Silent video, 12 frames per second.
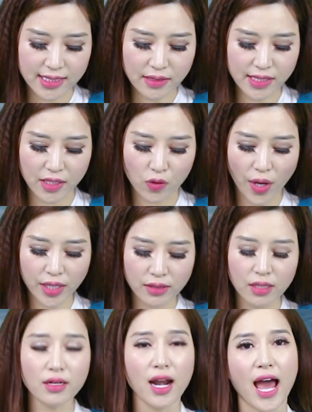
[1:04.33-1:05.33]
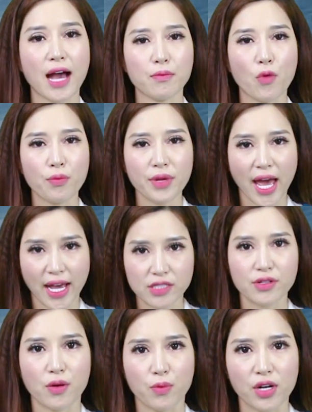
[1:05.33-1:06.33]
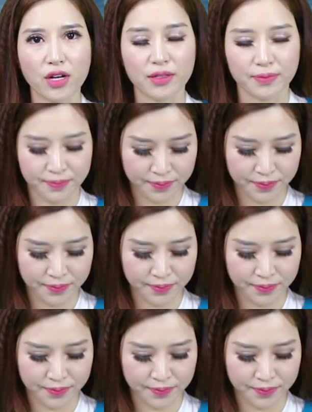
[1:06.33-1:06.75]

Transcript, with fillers: giao dịch quanh ngưỡng là 42 triệu đồng một lượng.